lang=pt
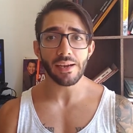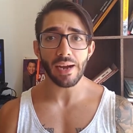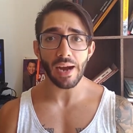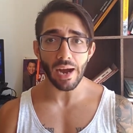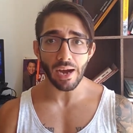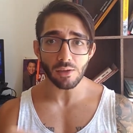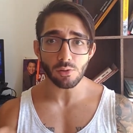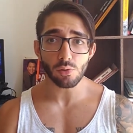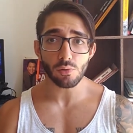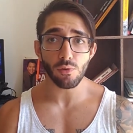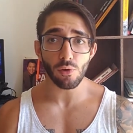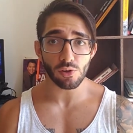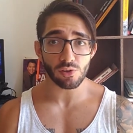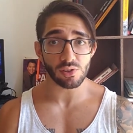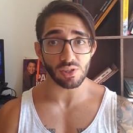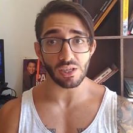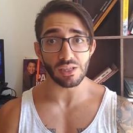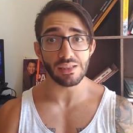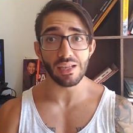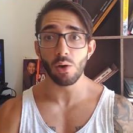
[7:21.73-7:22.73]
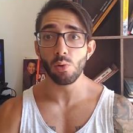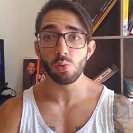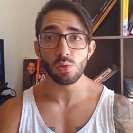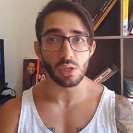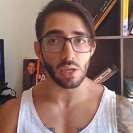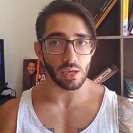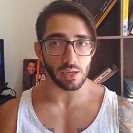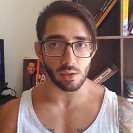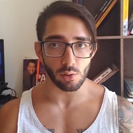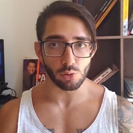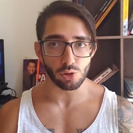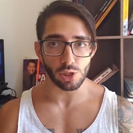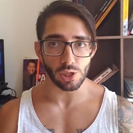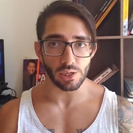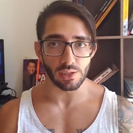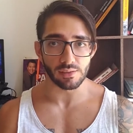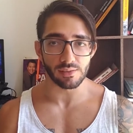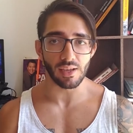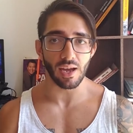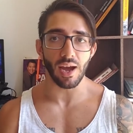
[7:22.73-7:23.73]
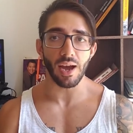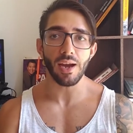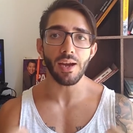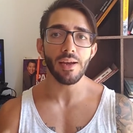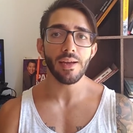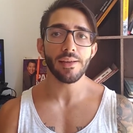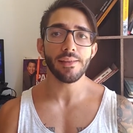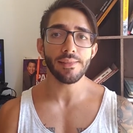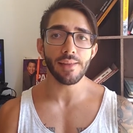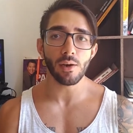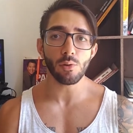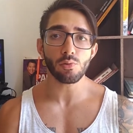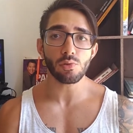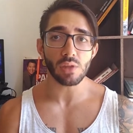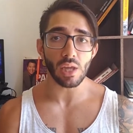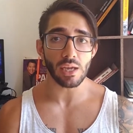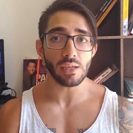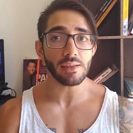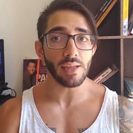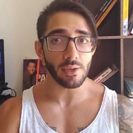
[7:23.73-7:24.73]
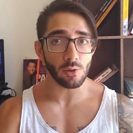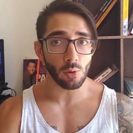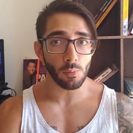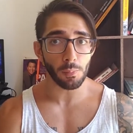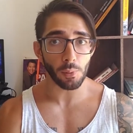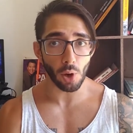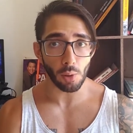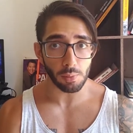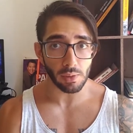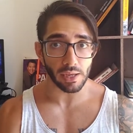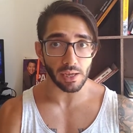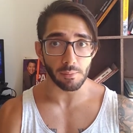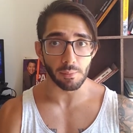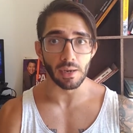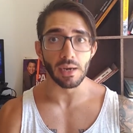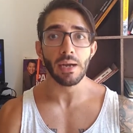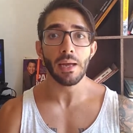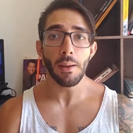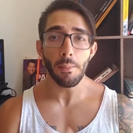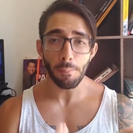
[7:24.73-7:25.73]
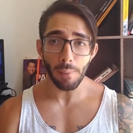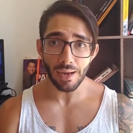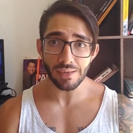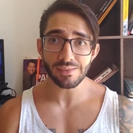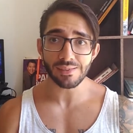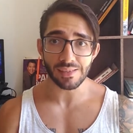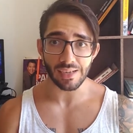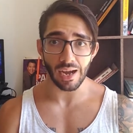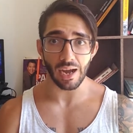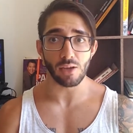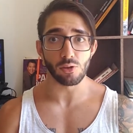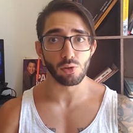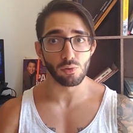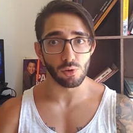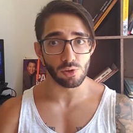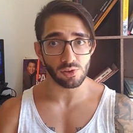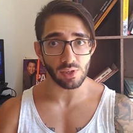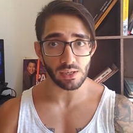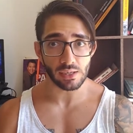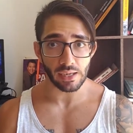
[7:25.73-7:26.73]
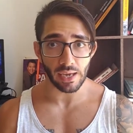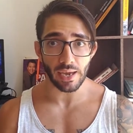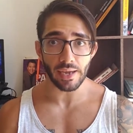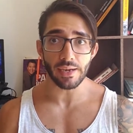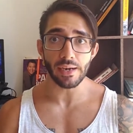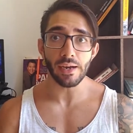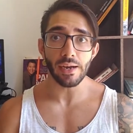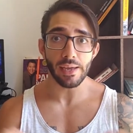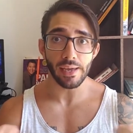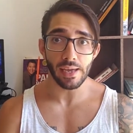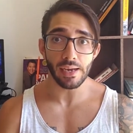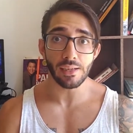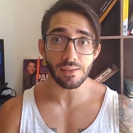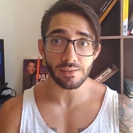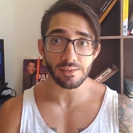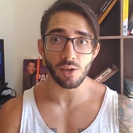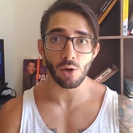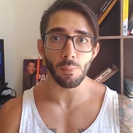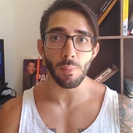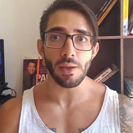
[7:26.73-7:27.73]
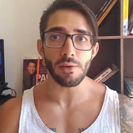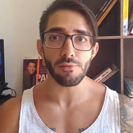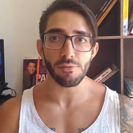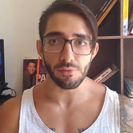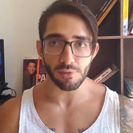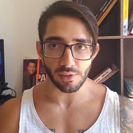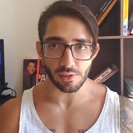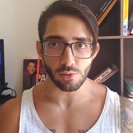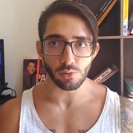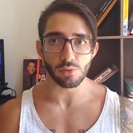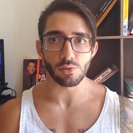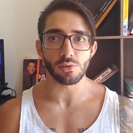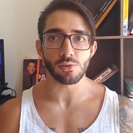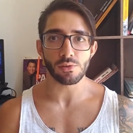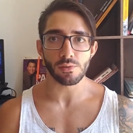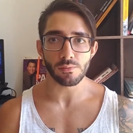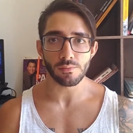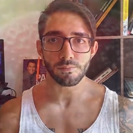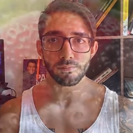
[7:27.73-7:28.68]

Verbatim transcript: Caso você não queira utilizar, não tem nenhum problema, mas caso você queira, eles são bem-vindos.